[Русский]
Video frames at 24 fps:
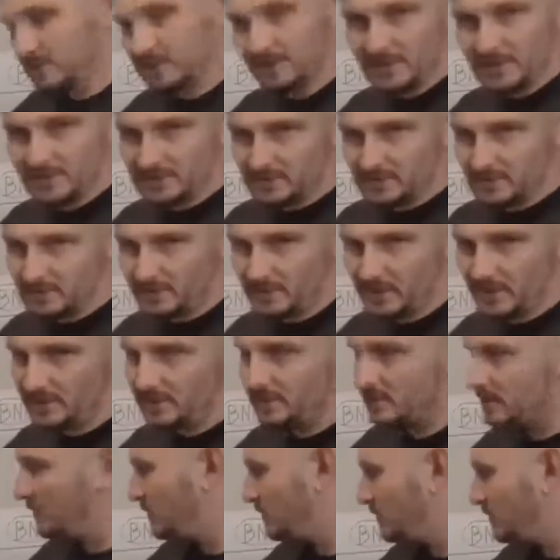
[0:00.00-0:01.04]
вы не хотите
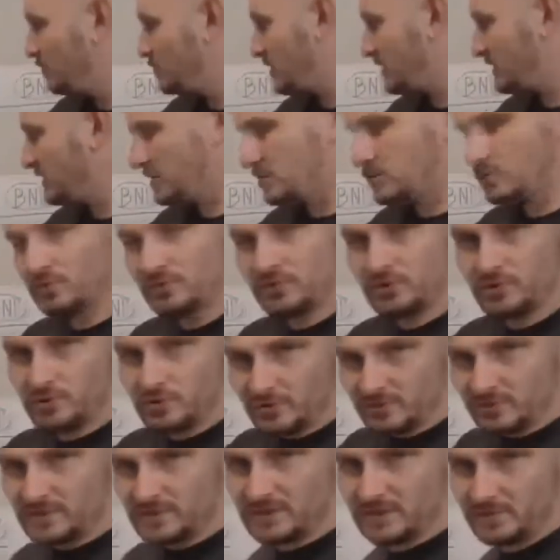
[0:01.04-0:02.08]
дополнительно получать отсюда
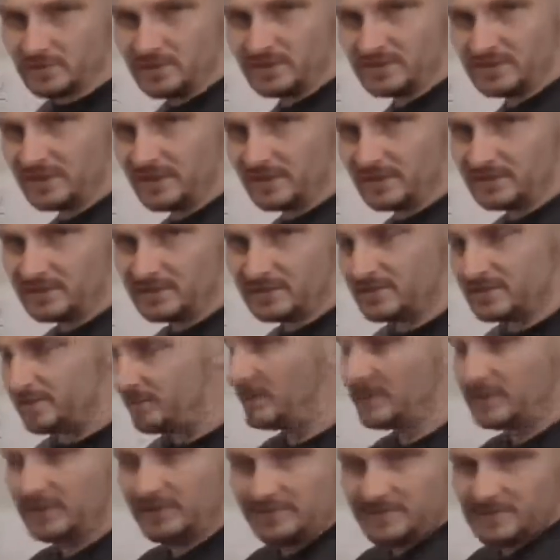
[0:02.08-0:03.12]
еще 250,
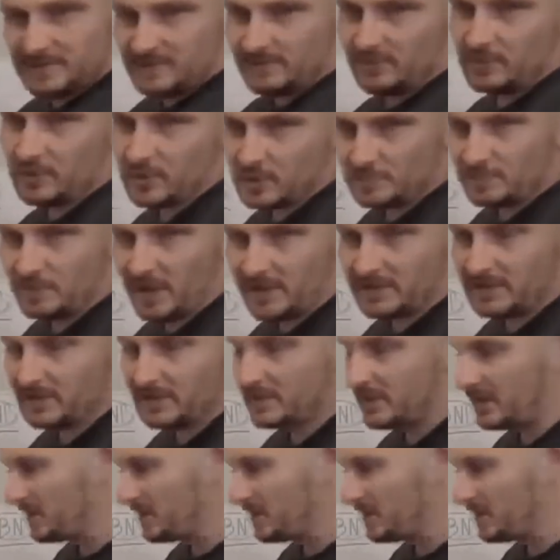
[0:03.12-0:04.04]
заплатив всего лишь 5?